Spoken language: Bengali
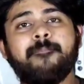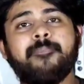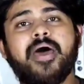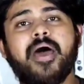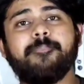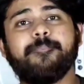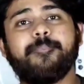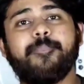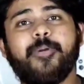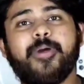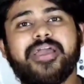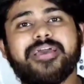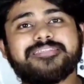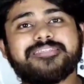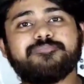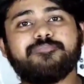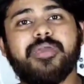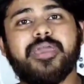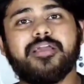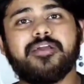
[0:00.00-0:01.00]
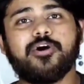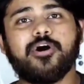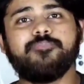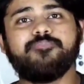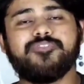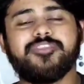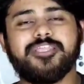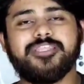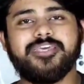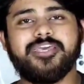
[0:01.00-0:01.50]
আমরা প্রেস
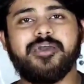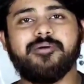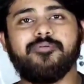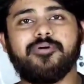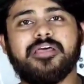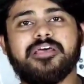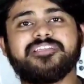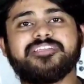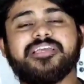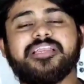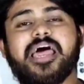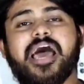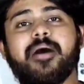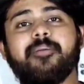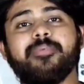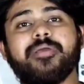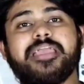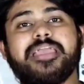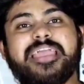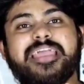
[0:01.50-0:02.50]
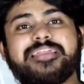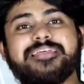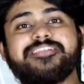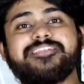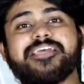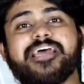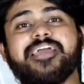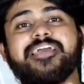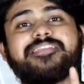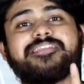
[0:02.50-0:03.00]
বিজ্ঞপ্তি দিয়ে বলেছিলাম
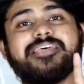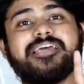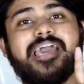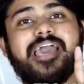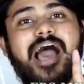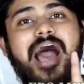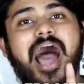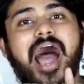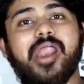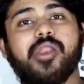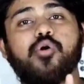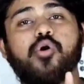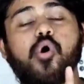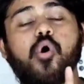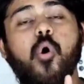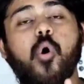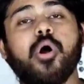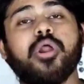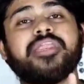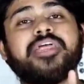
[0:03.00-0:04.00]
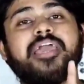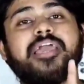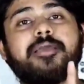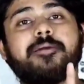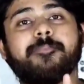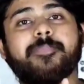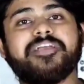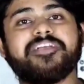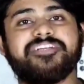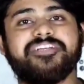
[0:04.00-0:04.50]
এর চাইতে আরও
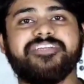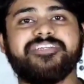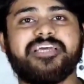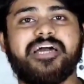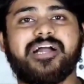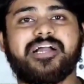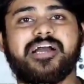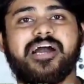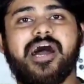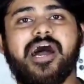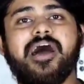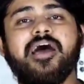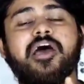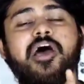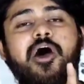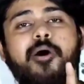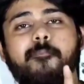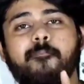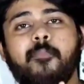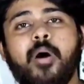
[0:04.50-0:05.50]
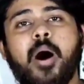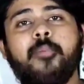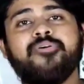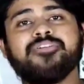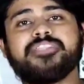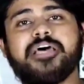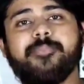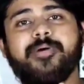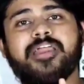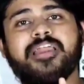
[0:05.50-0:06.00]
অনেক বেশি টাকা
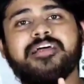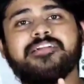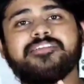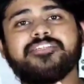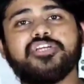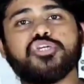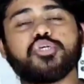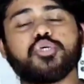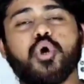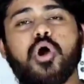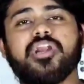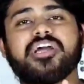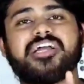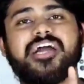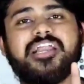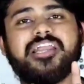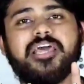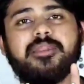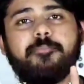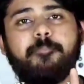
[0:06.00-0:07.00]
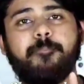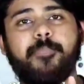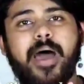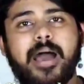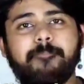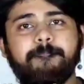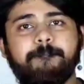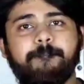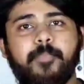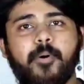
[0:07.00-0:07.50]
মমতা ব্যানার্জি সরকারের
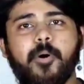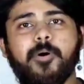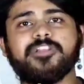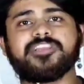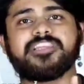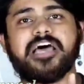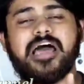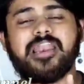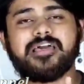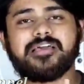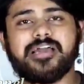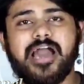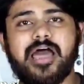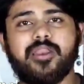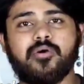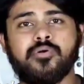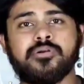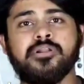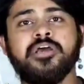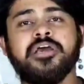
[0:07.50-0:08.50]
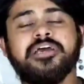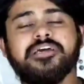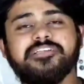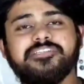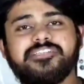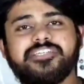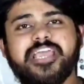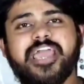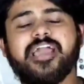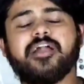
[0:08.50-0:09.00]
প্রাপ্য তার কারণ
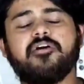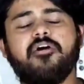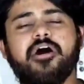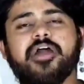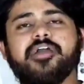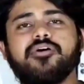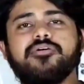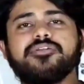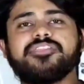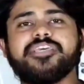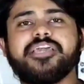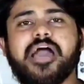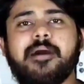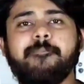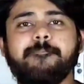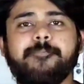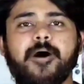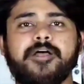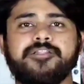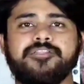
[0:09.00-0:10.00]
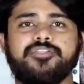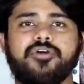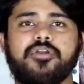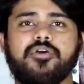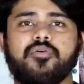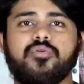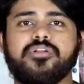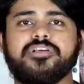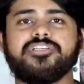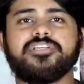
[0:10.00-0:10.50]
যে ক্ষয়ক্ষতি আমফান
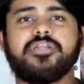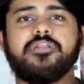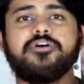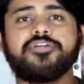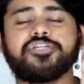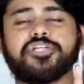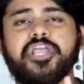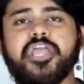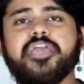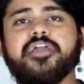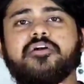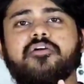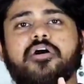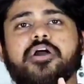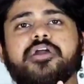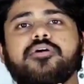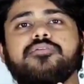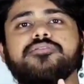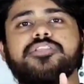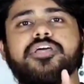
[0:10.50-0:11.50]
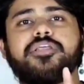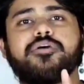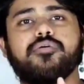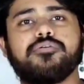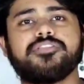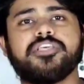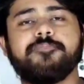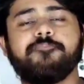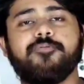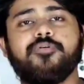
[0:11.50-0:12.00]
ঝড় করেছিল সেই
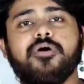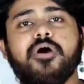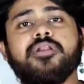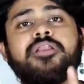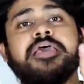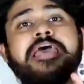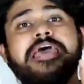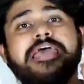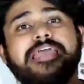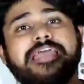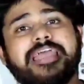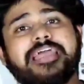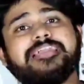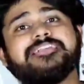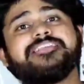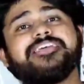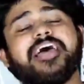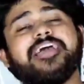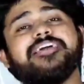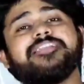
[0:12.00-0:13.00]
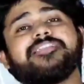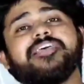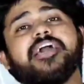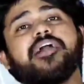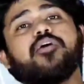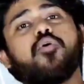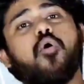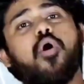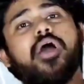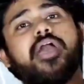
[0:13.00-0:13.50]
ক্ষয়ক্ষতির ক্ষতিপূরণ এর
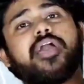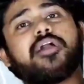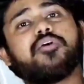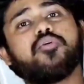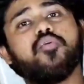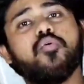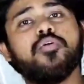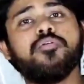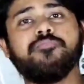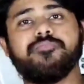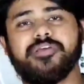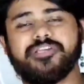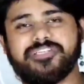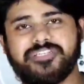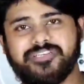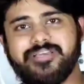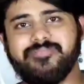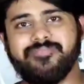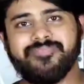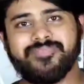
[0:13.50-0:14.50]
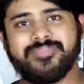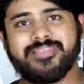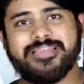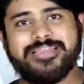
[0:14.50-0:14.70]
চাইতে কয়েক গুণ বেশি